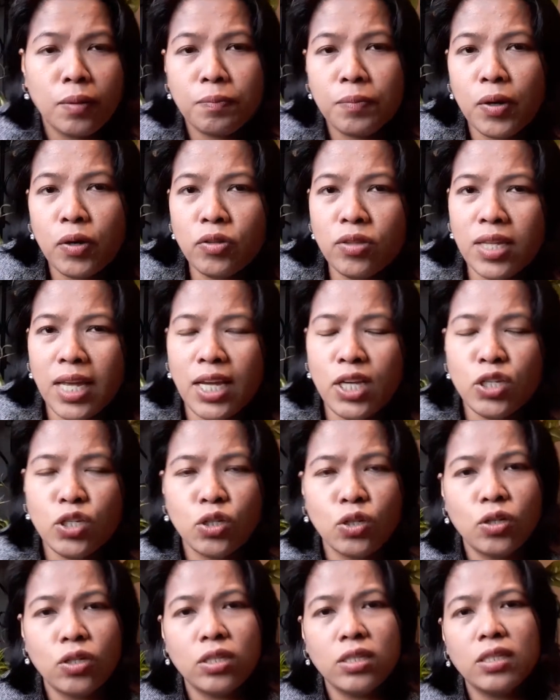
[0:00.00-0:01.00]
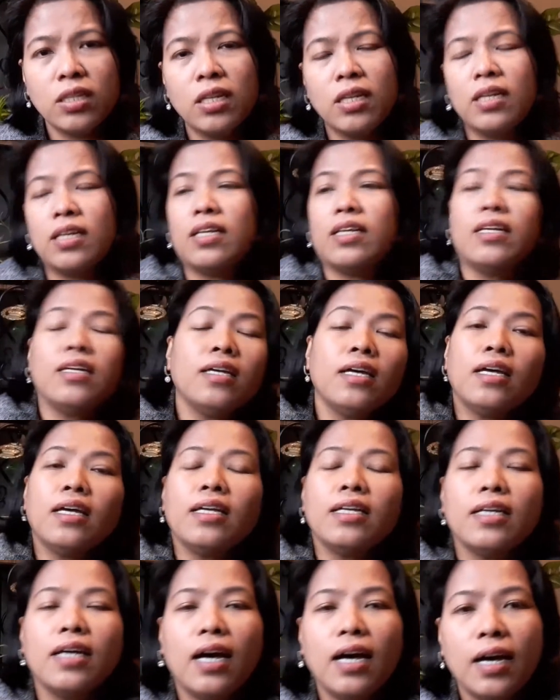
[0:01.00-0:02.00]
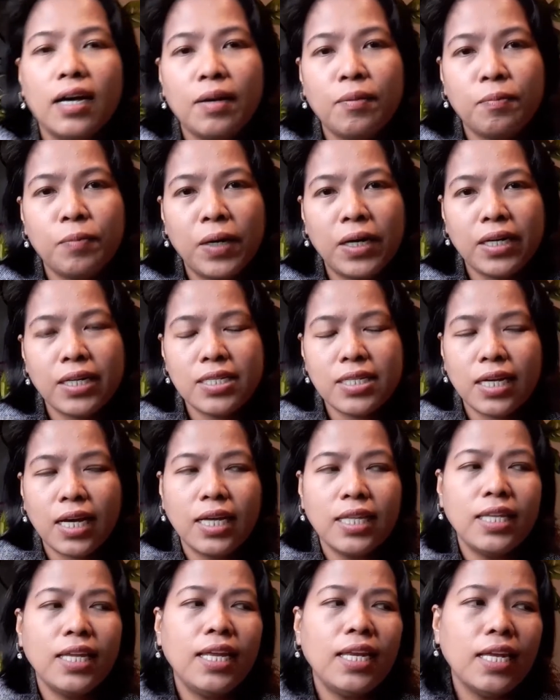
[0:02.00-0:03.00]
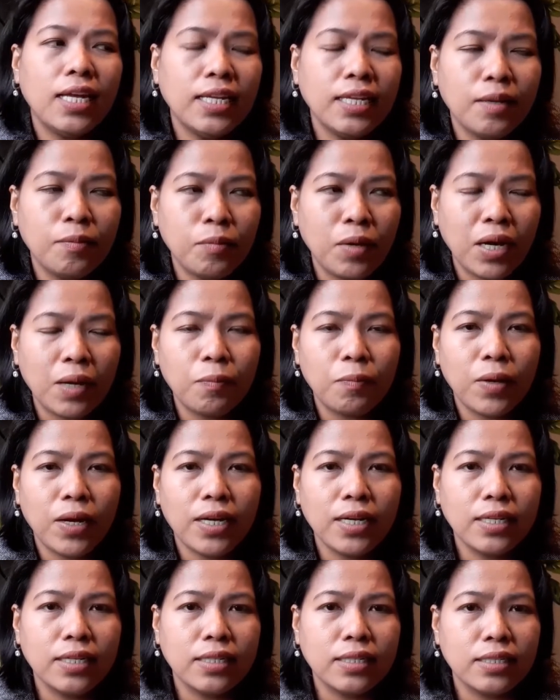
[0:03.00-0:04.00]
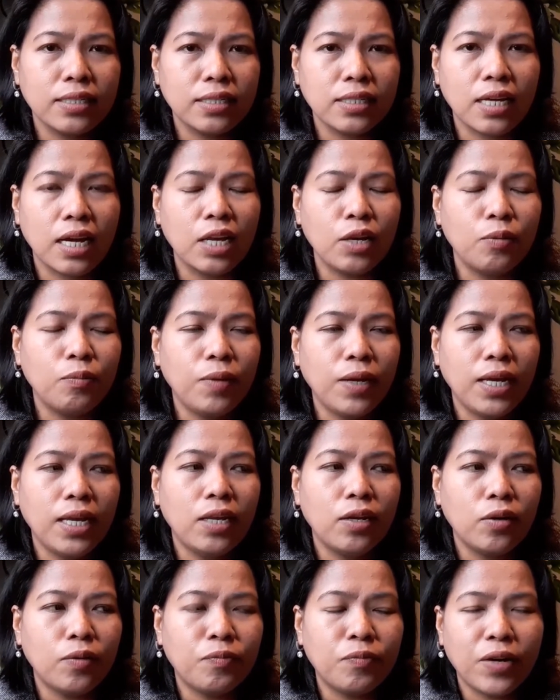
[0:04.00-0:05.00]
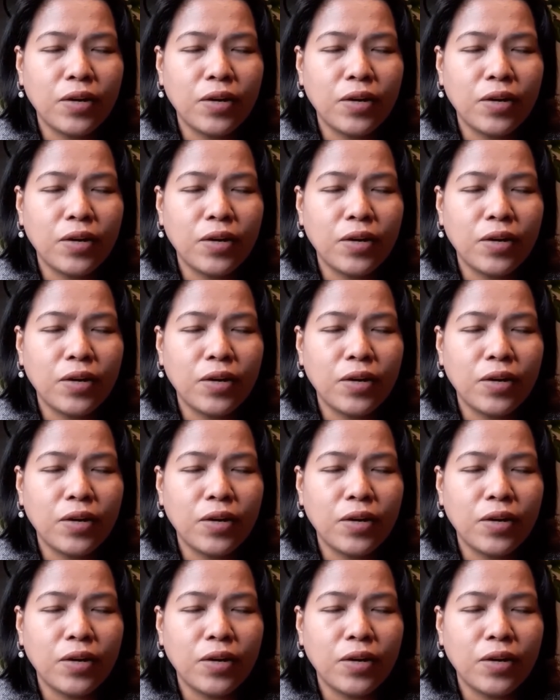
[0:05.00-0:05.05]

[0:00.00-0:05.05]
foundation uh, para sa kanila na makipag makipaghalubilo,